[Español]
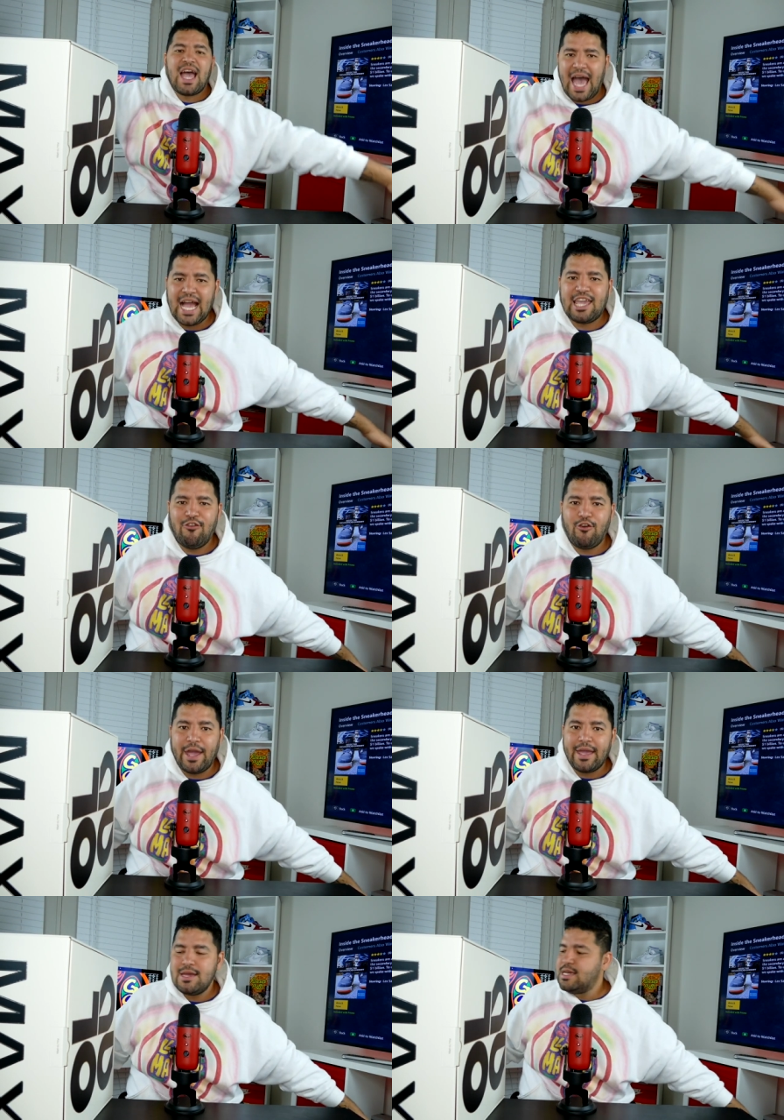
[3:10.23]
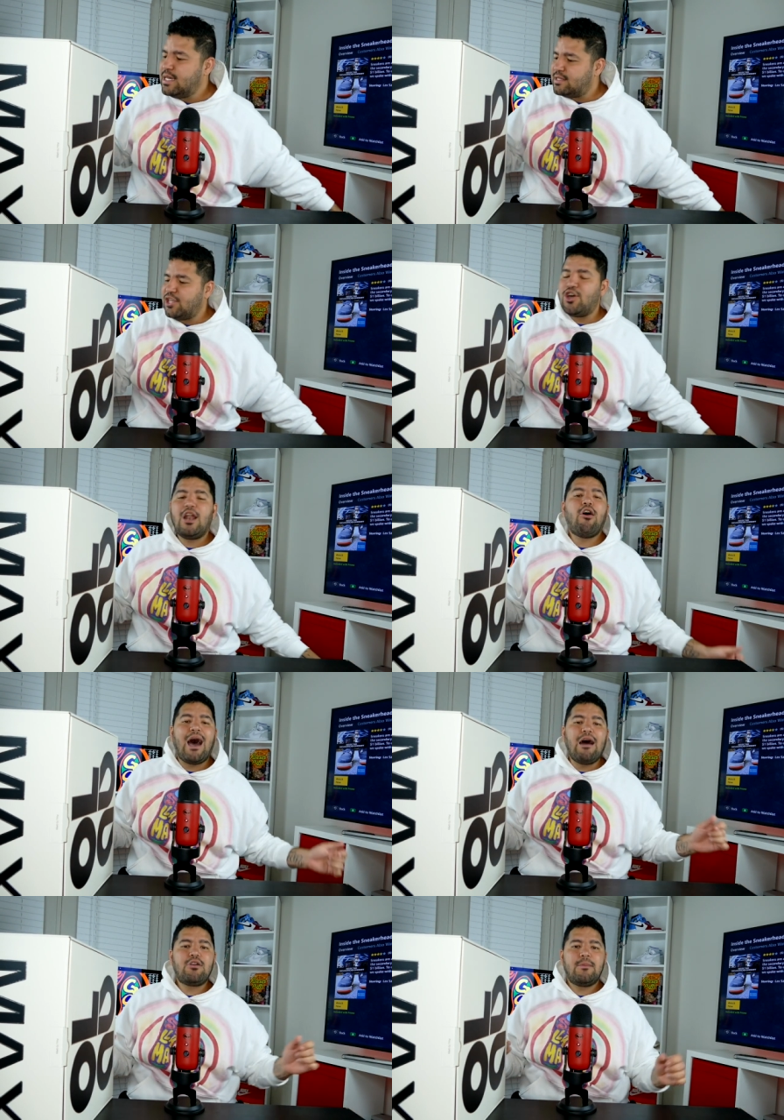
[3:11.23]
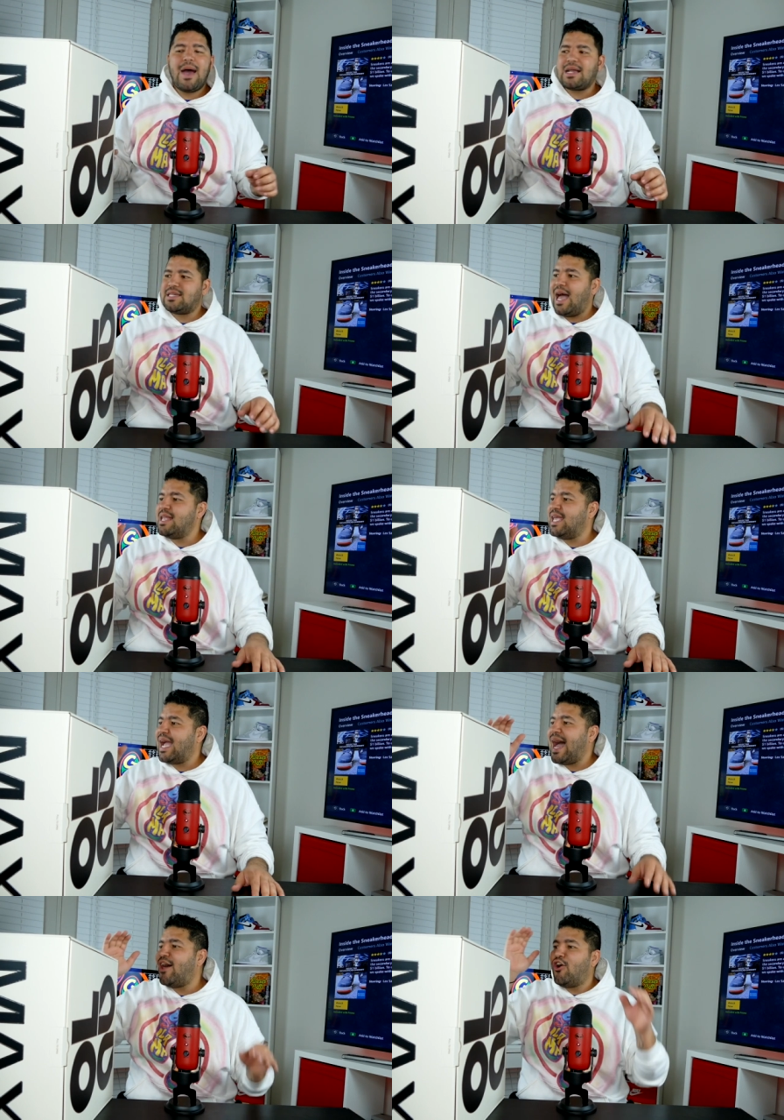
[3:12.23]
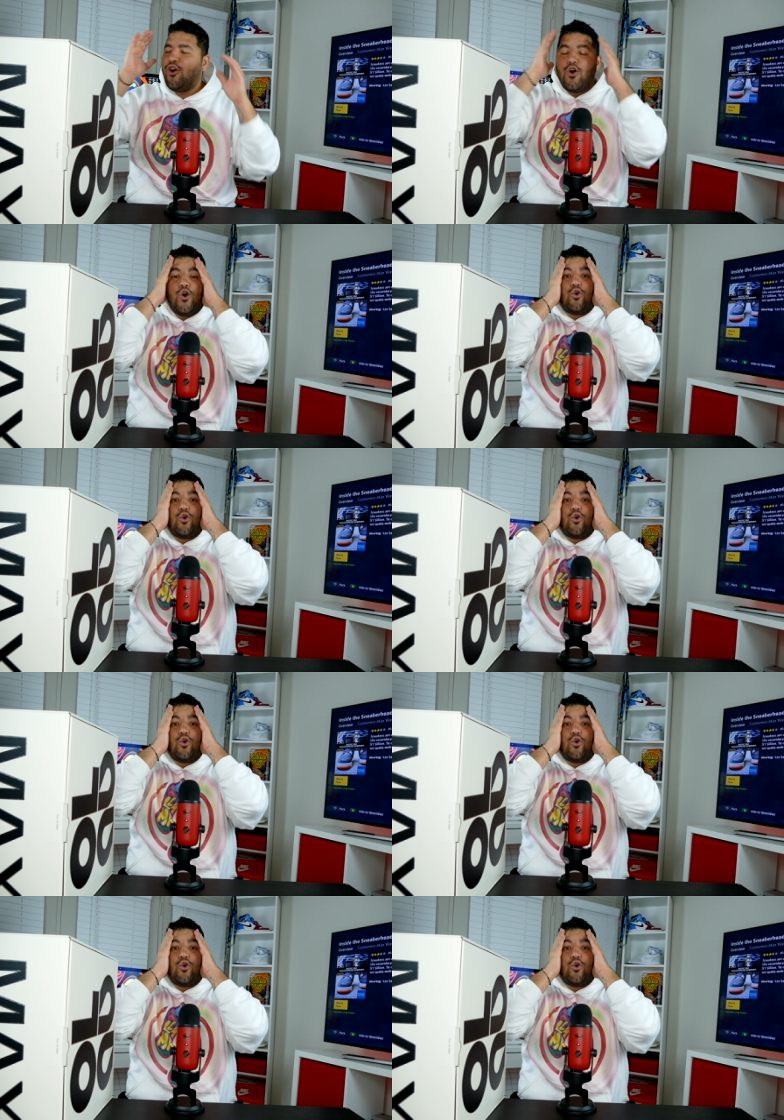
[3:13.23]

Aquí fue. Señores, los Auramax han llegado.